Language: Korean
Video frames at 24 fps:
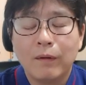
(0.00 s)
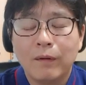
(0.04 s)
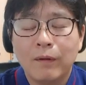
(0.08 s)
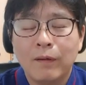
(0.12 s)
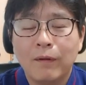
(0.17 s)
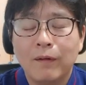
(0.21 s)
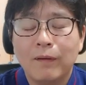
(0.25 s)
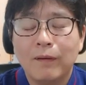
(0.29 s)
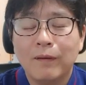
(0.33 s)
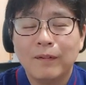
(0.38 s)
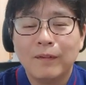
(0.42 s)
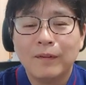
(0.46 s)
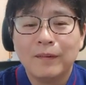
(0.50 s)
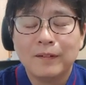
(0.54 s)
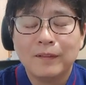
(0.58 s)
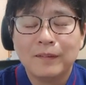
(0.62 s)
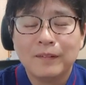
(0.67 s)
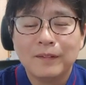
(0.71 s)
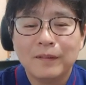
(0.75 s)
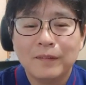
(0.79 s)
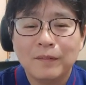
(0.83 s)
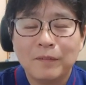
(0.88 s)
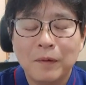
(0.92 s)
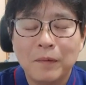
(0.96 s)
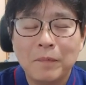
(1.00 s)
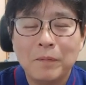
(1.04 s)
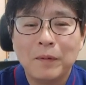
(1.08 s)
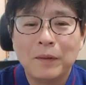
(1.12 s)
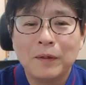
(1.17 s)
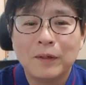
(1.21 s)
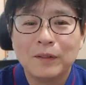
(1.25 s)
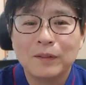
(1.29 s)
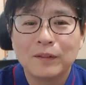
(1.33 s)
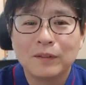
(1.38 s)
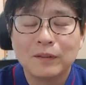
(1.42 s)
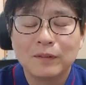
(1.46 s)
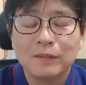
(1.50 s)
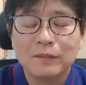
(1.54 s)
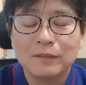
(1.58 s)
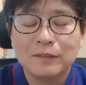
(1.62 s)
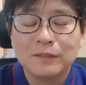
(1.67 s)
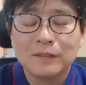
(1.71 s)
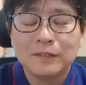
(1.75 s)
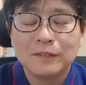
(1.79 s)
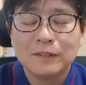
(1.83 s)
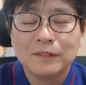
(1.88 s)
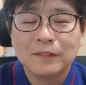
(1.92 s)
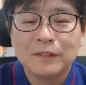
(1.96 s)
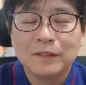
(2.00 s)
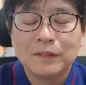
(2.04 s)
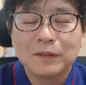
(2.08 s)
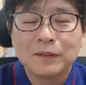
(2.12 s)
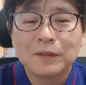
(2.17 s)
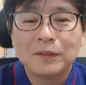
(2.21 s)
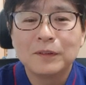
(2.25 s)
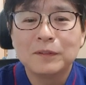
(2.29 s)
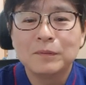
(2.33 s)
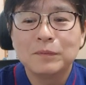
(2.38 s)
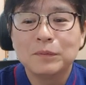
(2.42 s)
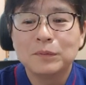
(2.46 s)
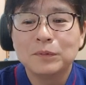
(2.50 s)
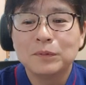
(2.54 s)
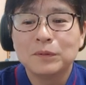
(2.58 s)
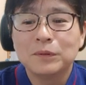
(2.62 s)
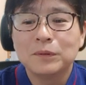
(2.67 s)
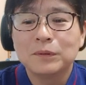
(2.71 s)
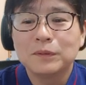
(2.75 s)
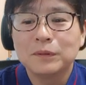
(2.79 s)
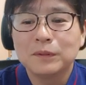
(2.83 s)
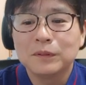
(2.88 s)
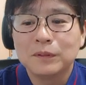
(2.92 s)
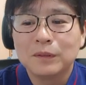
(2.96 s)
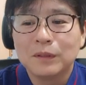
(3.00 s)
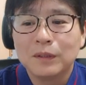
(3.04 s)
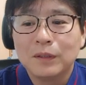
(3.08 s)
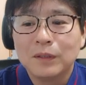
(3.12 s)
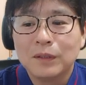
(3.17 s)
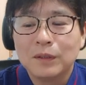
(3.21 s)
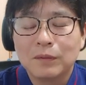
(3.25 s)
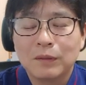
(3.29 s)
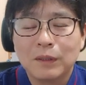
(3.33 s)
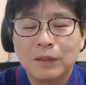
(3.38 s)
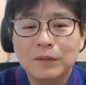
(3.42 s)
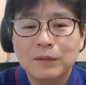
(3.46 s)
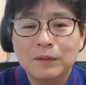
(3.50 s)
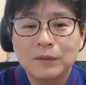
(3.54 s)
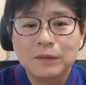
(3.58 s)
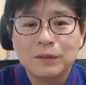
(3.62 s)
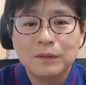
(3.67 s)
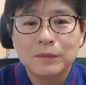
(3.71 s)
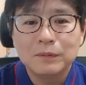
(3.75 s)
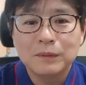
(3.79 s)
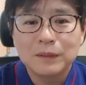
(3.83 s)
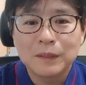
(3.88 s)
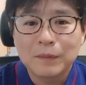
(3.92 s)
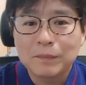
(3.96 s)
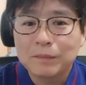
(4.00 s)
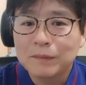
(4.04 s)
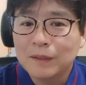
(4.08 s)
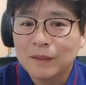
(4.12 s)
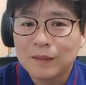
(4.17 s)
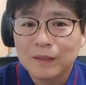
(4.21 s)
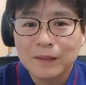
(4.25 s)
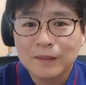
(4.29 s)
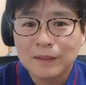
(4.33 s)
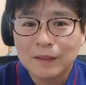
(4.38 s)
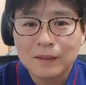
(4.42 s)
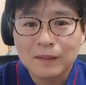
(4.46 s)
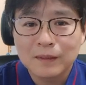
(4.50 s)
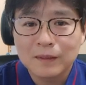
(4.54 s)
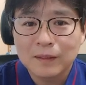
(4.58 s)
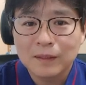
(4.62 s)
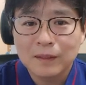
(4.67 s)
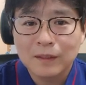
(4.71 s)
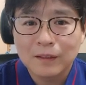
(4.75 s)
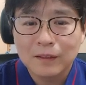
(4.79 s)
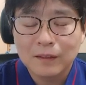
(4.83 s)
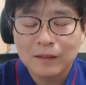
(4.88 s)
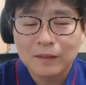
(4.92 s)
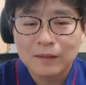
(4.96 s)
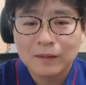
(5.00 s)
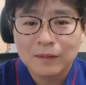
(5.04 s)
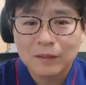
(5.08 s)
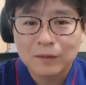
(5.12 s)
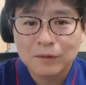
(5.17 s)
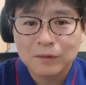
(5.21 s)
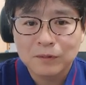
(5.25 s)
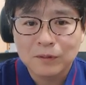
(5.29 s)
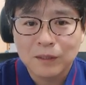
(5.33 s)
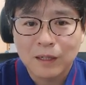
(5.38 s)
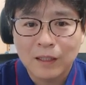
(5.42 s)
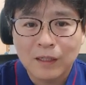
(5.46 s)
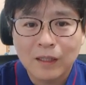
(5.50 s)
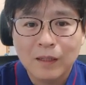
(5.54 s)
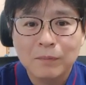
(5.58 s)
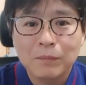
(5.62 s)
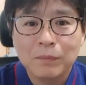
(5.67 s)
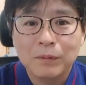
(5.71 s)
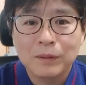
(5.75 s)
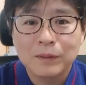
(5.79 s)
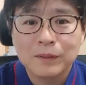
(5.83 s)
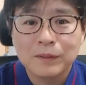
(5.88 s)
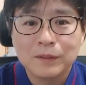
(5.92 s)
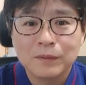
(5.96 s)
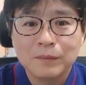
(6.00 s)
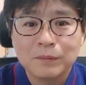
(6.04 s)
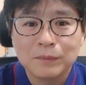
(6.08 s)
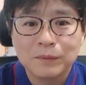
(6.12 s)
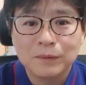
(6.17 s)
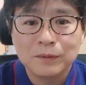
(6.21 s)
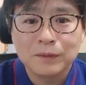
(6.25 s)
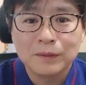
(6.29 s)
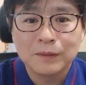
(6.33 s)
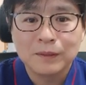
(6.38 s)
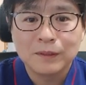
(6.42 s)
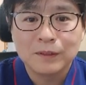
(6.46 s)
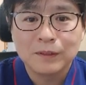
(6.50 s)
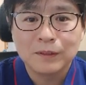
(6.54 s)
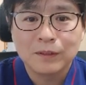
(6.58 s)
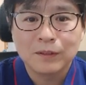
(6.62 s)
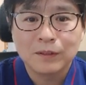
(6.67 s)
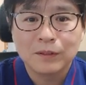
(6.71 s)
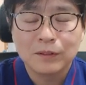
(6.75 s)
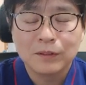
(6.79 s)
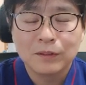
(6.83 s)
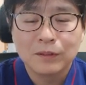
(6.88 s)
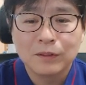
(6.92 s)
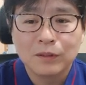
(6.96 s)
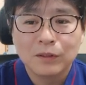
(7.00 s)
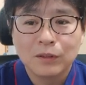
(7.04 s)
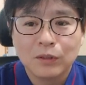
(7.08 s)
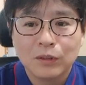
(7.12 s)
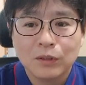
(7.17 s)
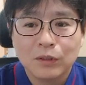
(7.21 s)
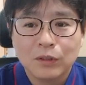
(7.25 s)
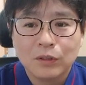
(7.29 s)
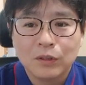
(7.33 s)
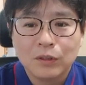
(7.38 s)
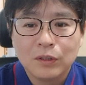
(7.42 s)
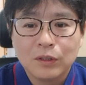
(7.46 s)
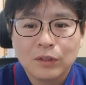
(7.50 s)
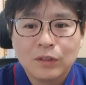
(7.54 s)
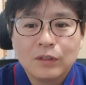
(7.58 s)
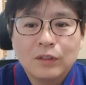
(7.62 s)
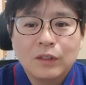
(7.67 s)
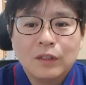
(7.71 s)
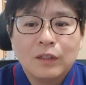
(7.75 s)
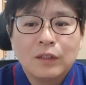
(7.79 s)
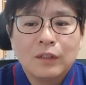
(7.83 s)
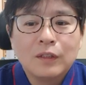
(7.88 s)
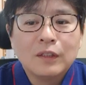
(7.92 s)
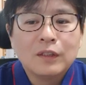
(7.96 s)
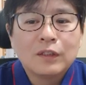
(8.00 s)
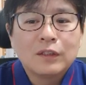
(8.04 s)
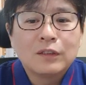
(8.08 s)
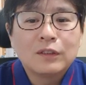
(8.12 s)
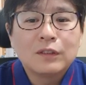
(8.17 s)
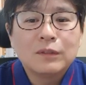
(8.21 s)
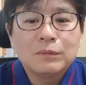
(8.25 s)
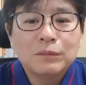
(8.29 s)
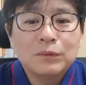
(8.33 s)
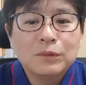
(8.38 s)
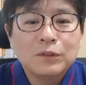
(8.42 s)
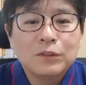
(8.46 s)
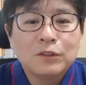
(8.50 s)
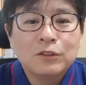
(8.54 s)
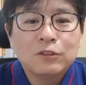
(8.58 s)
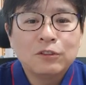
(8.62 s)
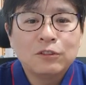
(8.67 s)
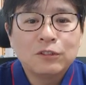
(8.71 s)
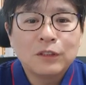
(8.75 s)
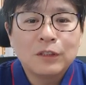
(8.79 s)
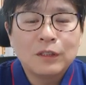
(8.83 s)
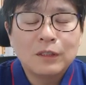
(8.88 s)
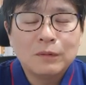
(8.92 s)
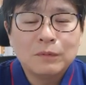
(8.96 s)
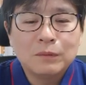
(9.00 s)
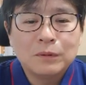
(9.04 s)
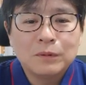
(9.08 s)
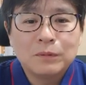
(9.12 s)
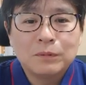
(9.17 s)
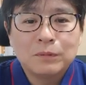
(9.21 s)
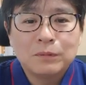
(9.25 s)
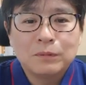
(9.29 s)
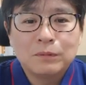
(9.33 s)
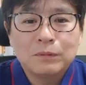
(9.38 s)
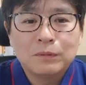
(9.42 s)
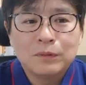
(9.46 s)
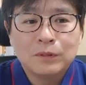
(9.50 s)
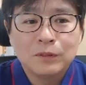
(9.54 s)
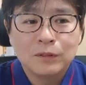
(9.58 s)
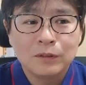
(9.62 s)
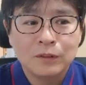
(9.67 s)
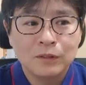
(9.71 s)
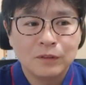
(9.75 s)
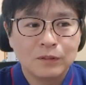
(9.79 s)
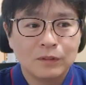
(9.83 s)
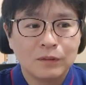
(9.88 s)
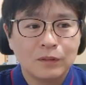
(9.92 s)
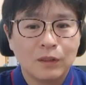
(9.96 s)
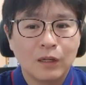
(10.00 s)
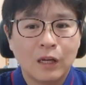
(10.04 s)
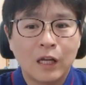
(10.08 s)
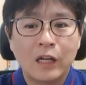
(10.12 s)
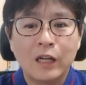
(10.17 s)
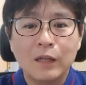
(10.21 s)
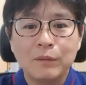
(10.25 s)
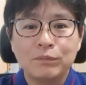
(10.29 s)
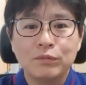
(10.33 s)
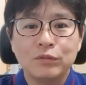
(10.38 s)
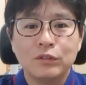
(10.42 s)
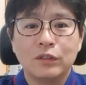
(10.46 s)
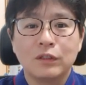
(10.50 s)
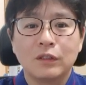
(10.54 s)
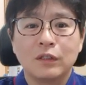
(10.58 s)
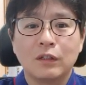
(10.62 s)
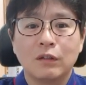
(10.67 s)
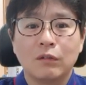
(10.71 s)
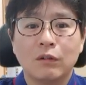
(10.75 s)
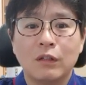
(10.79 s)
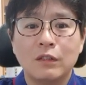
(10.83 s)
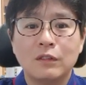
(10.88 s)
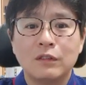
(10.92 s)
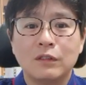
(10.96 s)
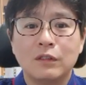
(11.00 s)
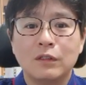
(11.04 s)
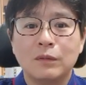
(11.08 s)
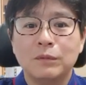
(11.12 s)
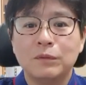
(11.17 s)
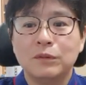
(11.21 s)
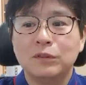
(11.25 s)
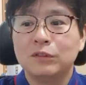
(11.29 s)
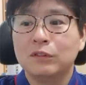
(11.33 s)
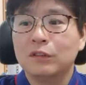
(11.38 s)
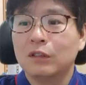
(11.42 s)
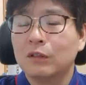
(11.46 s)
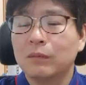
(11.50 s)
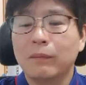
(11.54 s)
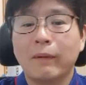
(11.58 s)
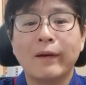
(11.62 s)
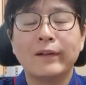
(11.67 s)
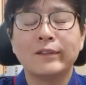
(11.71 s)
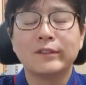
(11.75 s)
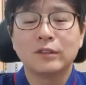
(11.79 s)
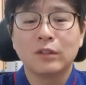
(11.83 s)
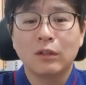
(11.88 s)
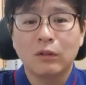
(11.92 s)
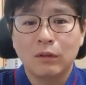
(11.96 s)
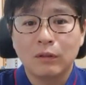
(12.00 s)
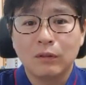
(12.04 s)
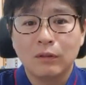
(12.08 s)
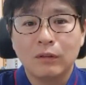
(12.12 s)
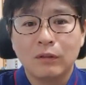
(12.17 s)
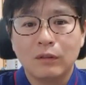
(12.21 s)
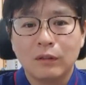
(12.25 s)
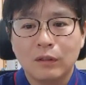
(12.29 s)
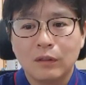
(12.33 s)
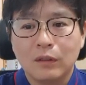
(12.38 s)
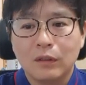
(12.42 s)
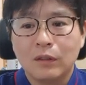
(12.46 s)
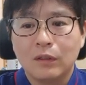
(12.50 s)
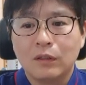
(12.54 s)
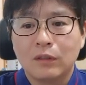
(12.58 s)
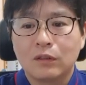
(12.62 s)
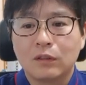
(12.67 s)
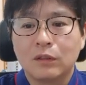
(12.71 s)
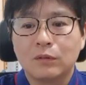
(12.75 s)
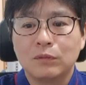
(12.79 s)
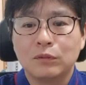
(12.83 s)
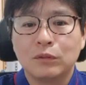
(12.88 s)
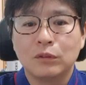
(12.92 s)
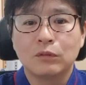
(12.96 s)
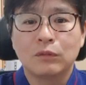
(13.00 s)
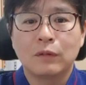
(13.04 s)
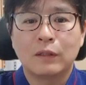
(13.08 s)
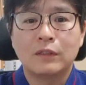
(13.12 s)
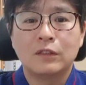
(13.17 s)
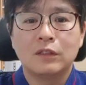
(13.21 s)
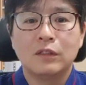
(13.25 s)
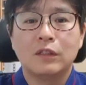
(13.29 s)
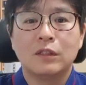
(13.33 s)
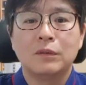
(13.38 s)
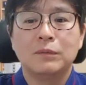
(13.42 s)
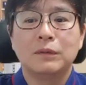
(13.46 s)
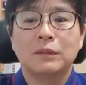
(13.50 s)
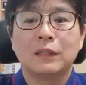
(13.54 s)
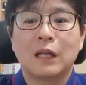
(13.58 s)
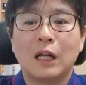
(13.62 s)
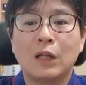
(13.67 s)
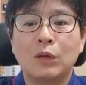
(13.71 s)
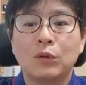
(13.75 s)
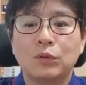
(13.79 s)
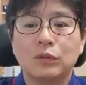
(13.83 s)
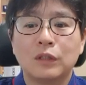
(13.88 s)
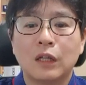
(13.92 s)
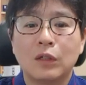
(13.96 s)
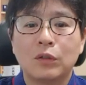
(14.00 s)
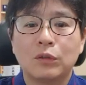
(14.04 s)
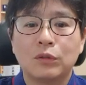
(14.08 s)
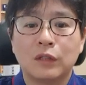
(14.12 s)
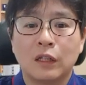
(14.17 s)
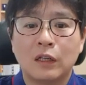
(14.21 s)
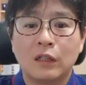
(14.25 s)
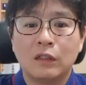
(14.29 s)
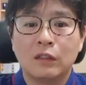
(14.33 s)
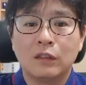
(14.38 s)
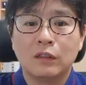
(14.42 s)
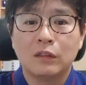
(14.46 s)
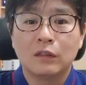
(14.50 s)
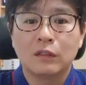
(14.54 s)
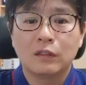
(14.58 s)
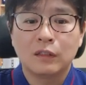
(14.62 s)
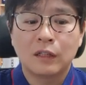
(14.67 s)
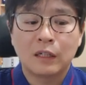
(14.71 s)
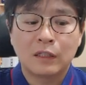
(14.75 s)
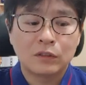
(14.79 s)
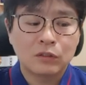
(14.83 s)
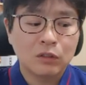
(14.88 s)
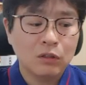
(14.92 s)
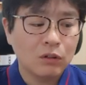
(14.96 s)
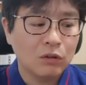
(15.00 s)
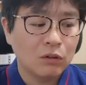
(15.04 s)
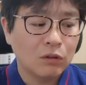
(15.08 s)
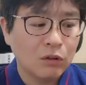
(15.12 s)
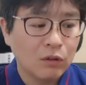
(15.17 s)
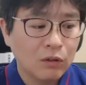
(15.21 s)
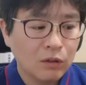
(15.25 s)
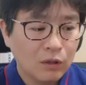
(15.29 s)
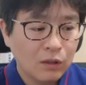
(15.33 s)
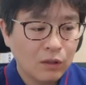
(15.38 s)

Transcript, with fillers: 어, 웬만해서는. 그런 분들은 관절염이 3단계, 4단계 돼도 안 아파하시는 분들이 있어요. 근데 그런 분들 중에 일부는 안 아프니까 관절염 있는데도 막 써. 그럼 그 관절염이 닳고 닳고 닳아서